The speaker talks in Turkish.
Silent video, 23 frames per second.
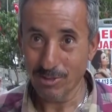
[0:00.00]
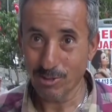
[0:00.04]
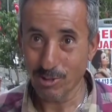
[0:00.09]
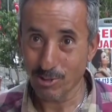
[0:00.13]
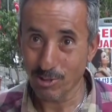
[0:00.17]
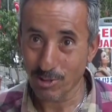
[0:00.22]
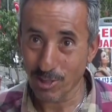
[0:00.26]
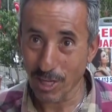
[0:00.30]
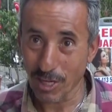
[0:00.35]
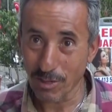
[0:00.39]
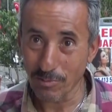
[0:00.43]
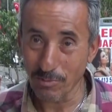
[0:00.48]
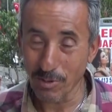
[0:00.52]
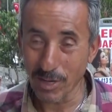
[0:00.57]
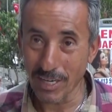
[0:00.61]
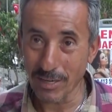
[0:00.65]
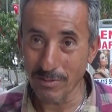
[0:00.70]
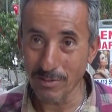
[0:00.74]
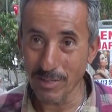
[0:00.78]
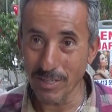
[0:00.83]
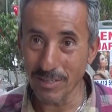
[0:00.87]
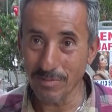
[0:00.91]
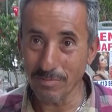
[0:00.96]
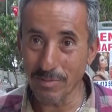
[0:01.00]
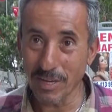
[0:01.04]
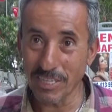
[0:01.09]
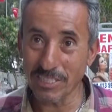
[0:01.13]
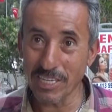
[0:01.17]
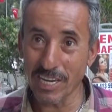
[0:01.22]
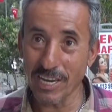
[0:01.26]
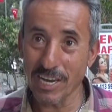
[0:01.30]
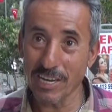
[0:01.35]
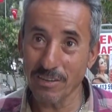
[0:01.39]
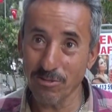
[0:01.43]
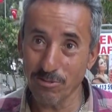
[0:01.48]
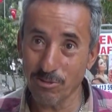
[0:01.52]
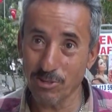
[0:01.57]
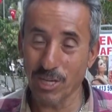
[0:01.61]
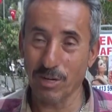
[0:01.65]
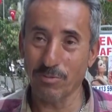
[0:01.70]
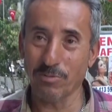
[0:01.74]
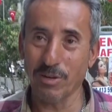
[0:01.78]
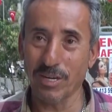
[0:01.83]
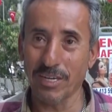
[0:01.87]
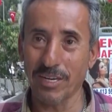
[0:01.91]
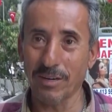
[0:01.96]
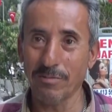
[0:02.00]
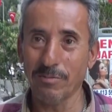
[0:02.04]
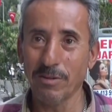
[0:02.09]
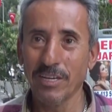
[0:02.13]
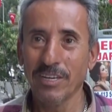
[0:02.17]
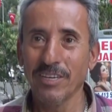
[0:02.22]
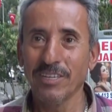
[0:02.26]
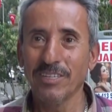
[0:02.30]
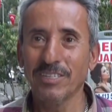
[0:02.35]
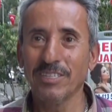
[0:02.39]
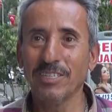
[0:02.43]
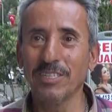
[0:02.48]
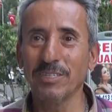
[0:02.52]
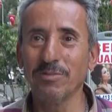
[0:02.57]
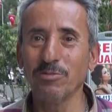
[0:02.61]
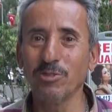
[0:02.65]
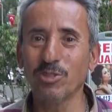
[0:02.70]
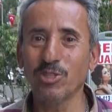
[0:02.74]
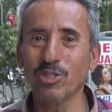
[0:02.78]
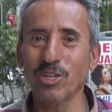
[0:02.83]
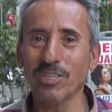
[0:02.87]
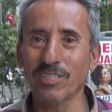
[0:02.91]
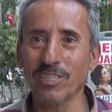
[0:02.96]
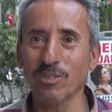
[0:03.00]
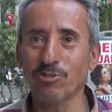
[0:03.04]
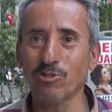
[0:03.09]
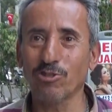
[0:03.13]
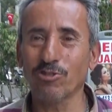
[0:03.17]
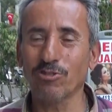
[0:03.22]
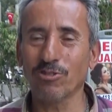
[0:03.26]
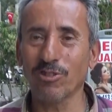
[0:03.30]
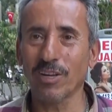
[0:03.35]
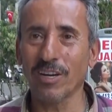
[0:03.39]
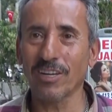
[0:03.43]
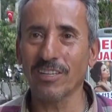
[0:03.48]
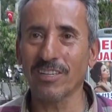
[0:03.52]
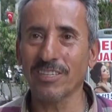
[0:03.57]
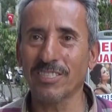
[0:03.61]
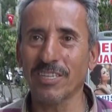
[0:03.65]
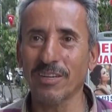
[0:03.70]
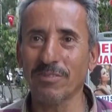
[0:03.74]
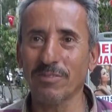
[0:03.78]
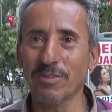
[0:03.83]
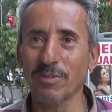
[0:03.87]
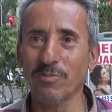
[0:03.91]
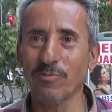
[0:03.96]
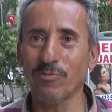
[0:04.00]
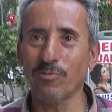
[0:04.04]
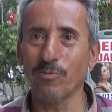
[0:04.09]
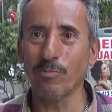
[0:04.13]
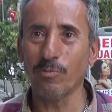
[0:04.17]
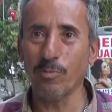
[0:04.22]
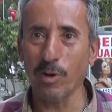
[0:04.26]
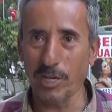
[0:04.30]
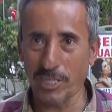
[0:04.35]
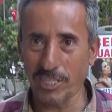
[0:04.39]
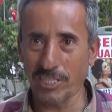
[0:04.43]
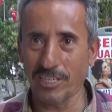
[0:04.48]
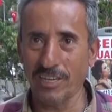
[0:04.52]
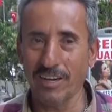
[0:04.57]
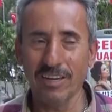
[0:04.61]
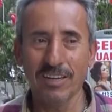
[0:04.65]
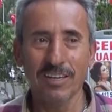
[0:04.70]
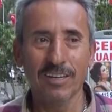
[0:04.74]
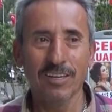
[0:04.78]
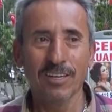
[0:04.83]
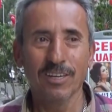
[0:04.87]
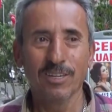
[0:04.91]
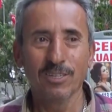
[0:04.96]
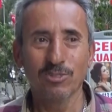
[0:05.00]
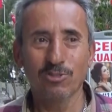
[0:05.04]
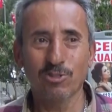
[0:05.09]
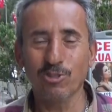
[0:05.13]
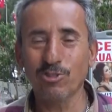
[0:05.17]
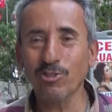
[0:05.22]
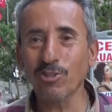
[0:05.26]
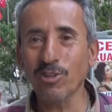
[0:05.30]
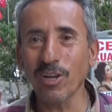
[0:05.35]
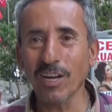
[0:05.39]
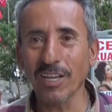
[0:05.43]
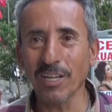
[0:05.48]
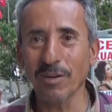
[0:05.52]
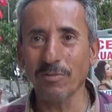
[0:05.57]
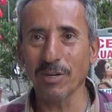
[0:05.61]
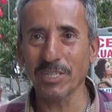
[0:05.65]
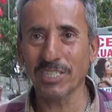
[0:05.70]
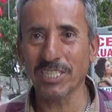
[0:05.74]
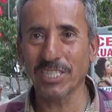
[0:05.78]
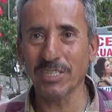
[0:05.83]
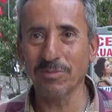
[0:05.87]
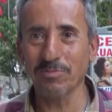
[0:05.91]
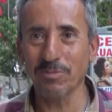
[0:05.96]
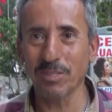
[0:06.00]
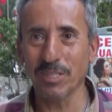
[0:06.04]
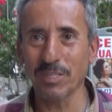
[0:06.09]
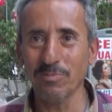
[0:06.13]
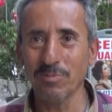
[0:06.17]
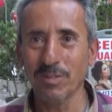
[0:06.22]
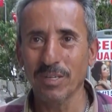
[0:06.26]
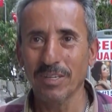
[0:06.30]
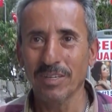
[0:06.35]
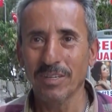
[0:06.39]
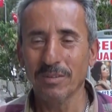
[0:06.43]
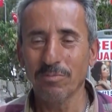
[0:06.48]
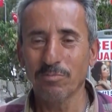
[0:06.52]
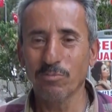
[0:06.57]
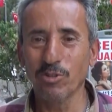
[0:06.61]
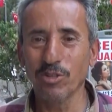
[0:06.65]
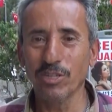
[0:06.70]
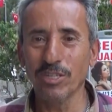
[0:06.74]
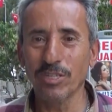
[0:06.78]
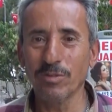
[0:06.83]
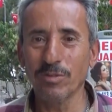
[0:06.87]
Çocukların bayramı bence en güzel bayram. 23 Nisan çocuklara da sevgim başka. Çocuklarla başlayayım dedim. Bu